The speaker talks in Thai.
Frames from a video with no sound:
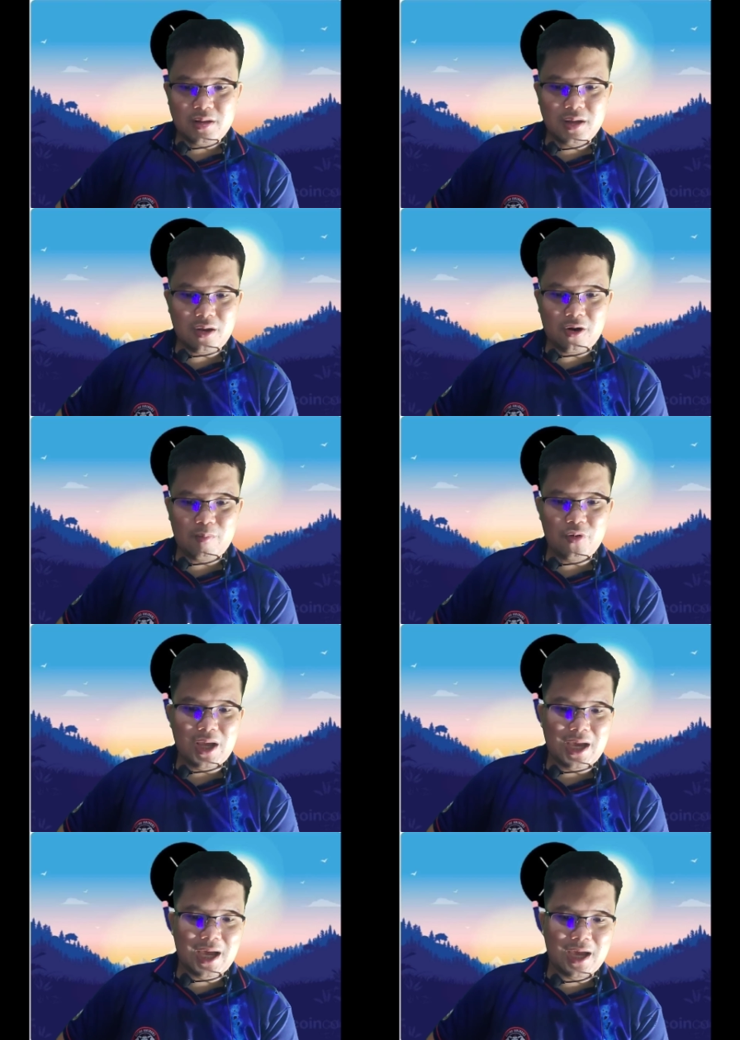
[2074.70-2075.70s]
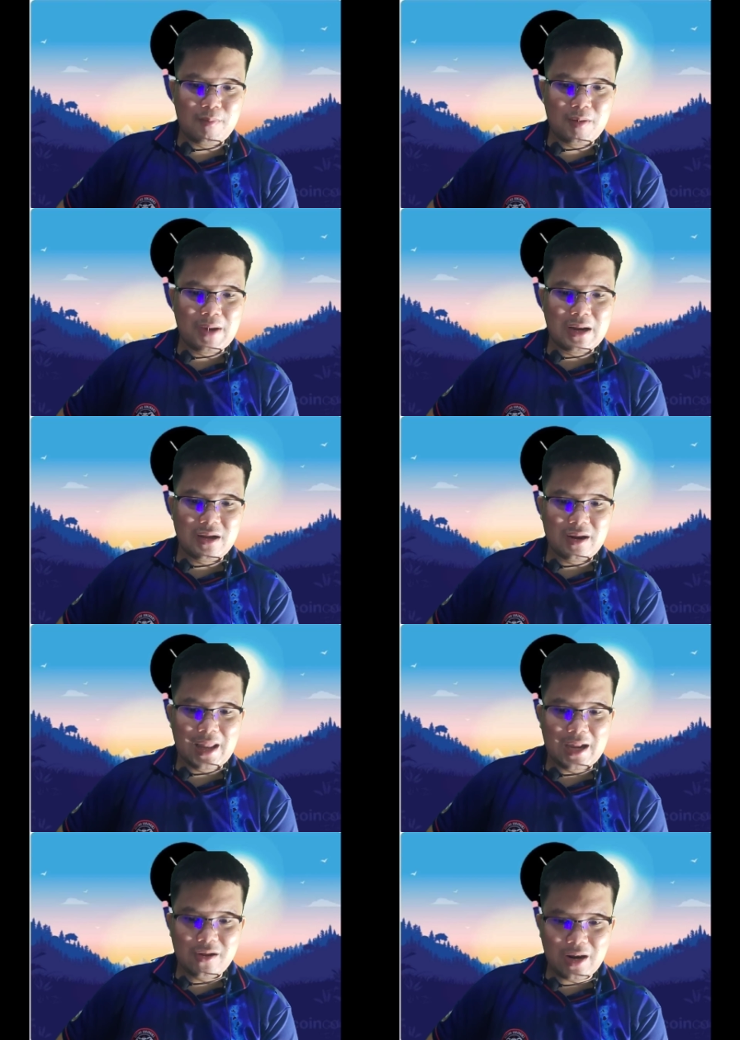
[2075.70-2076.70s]
ถือครองมูลค่าประมาณหนึ่ง
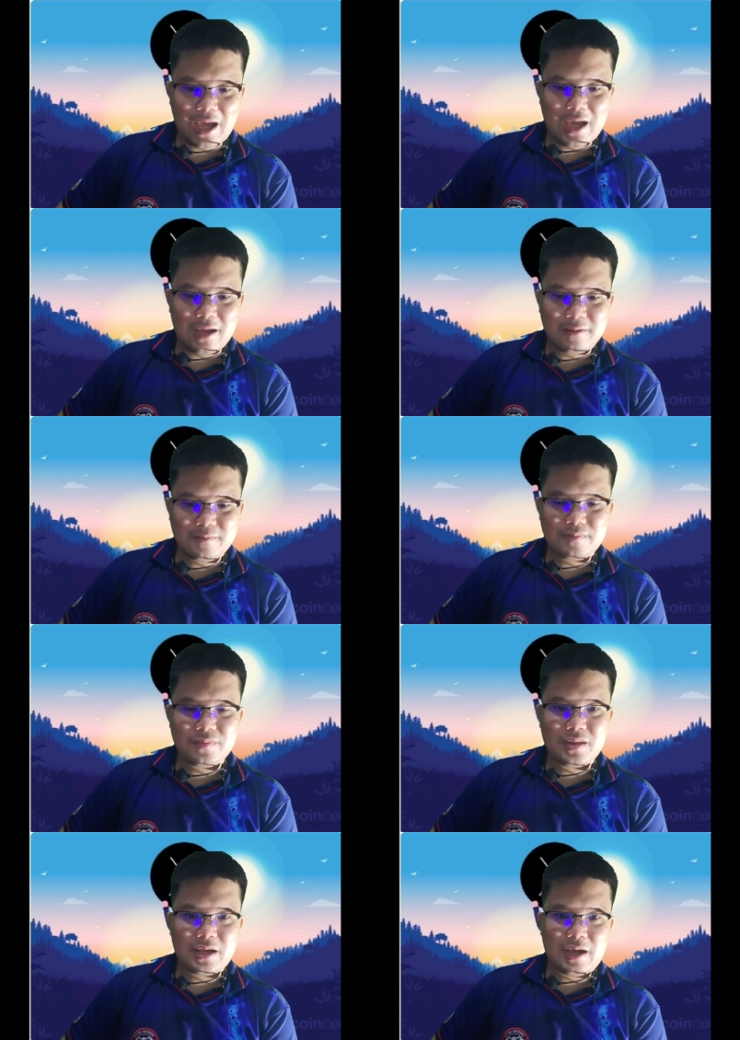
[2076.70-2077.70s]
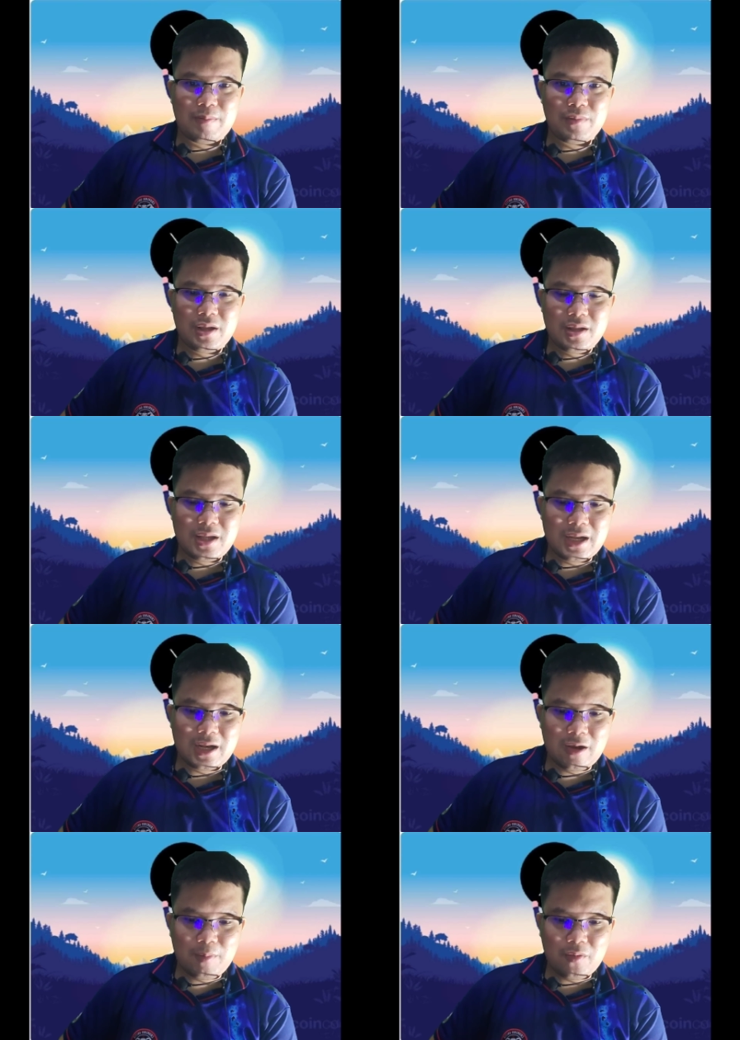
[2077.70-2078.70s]
ล้านดอลลาร์นะครับจาก
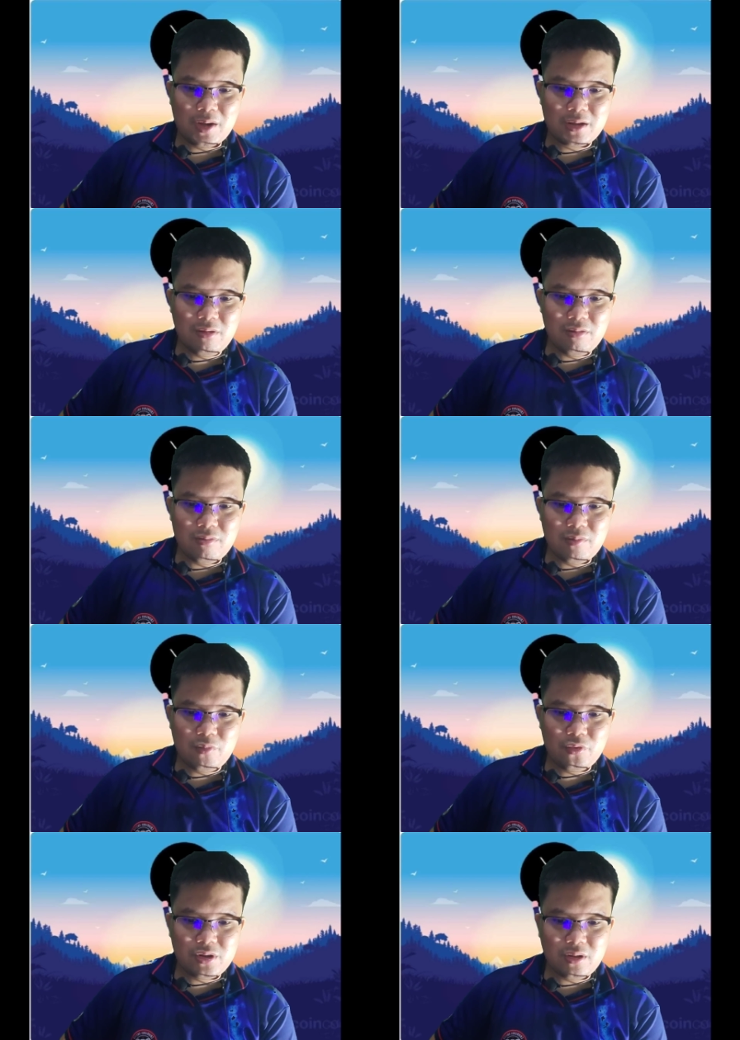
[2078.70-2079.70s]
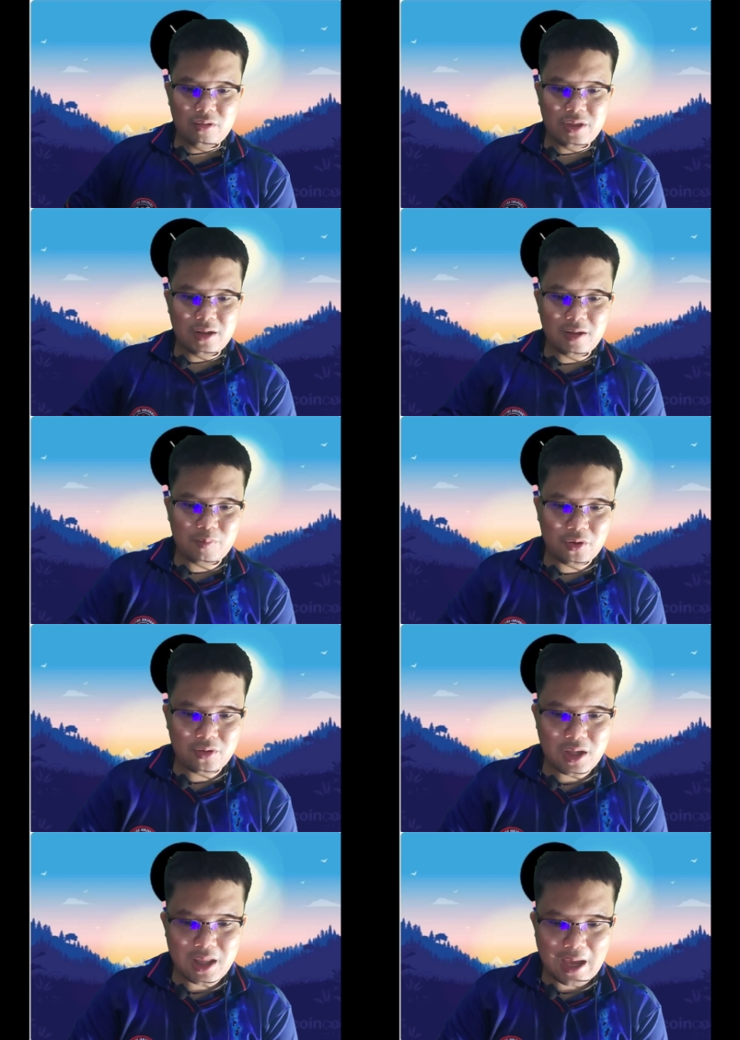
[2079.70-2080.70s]
นั้นเขาบอกว่าผู้ถือเซนคริปโต
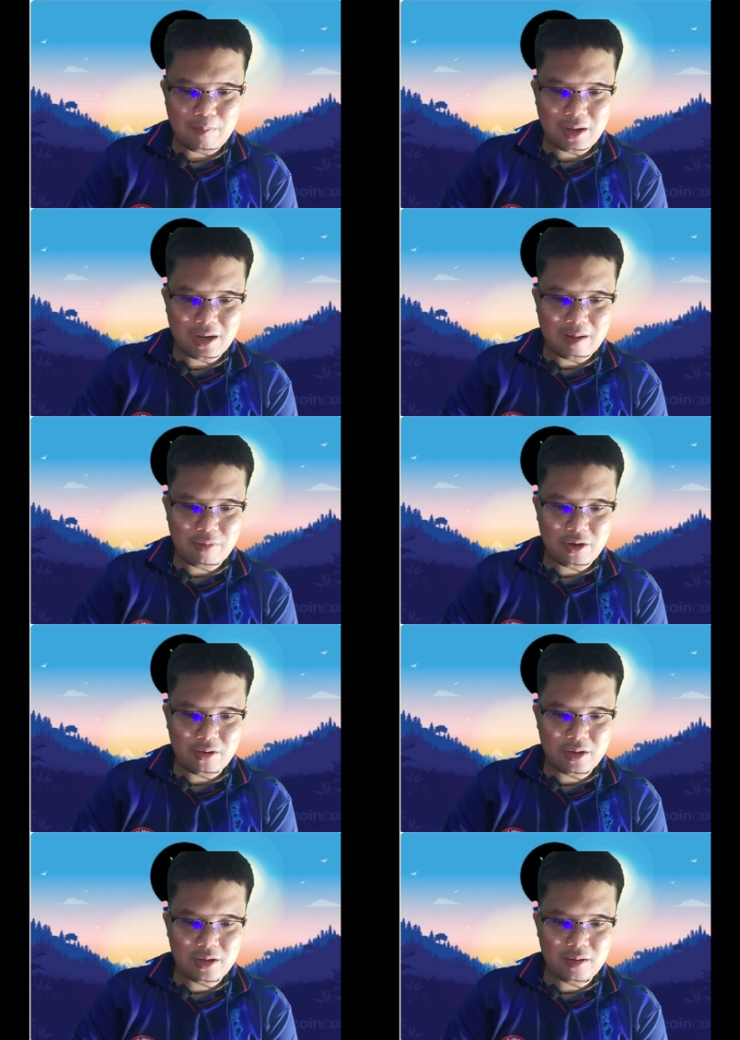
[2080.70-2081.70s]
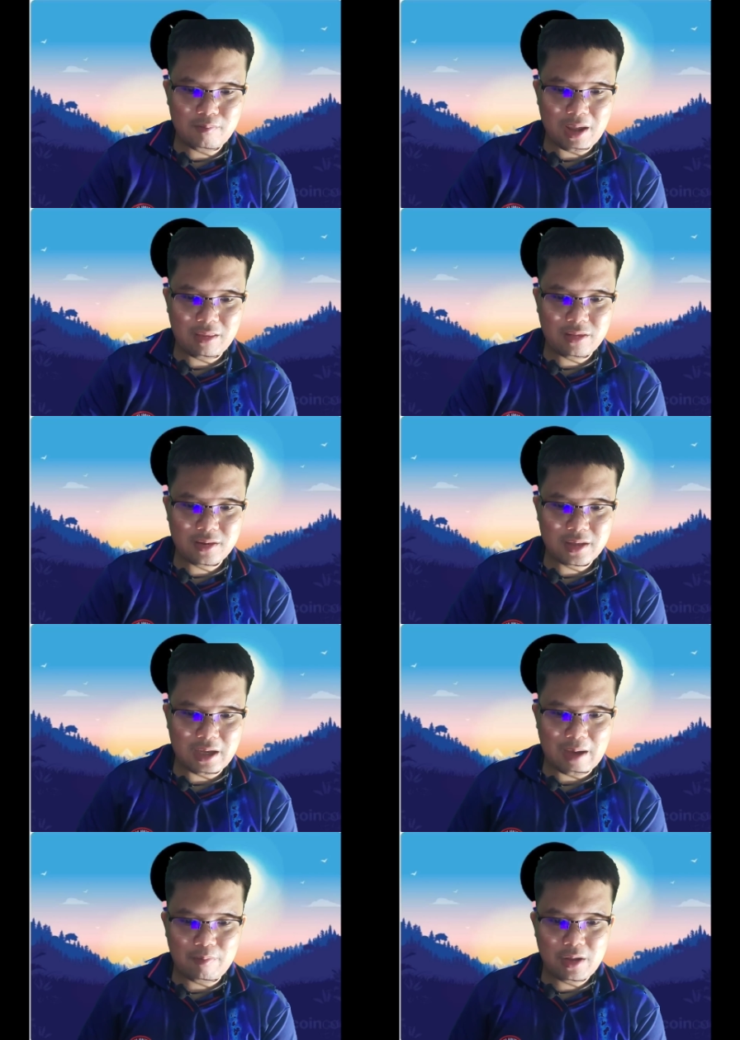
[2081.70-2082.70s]
ที่ใหญ่เป็นอันดับสองคือ Max
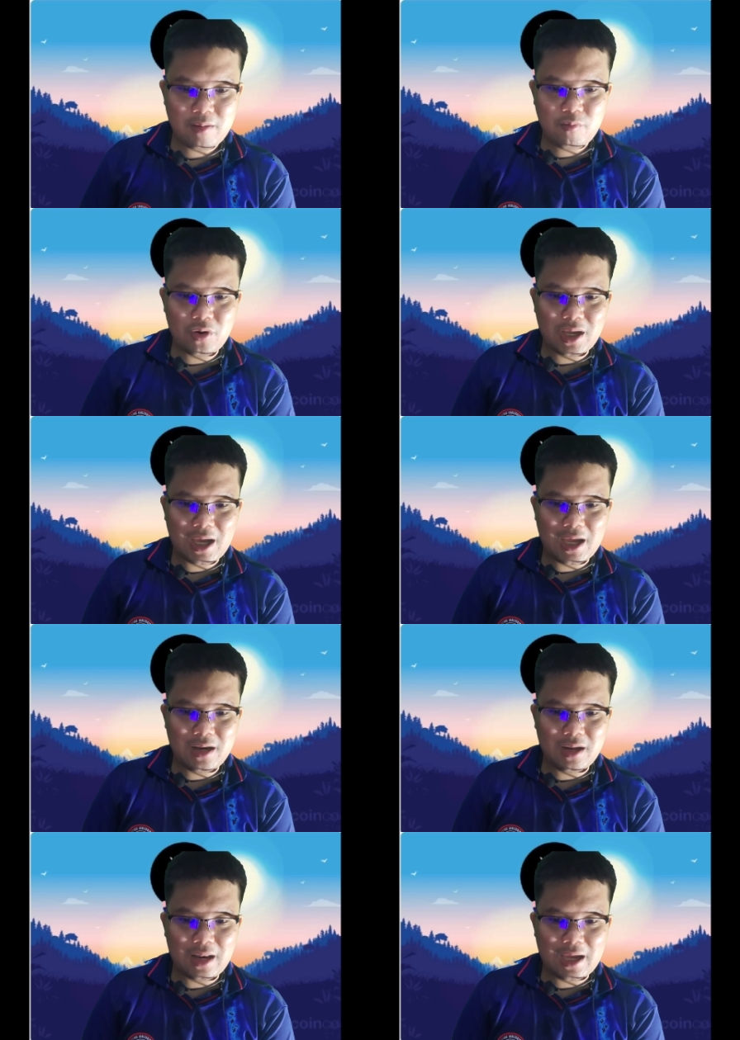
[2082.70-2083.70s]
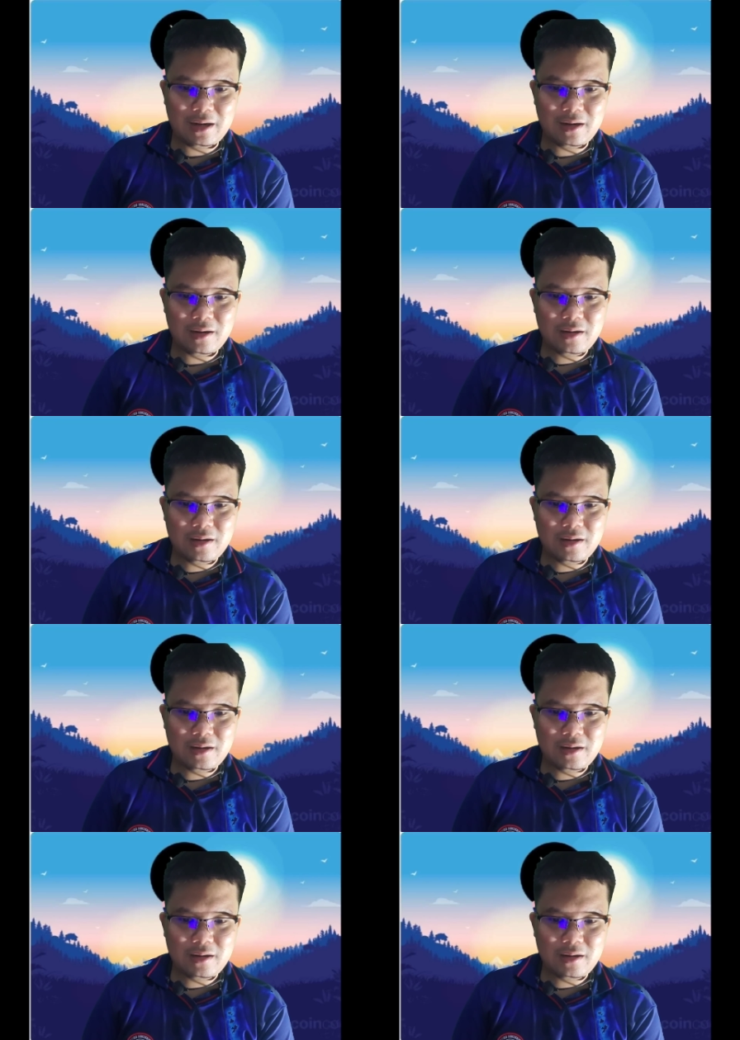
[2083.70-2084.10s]
นะครับมูลค่าหนึ่งล้าน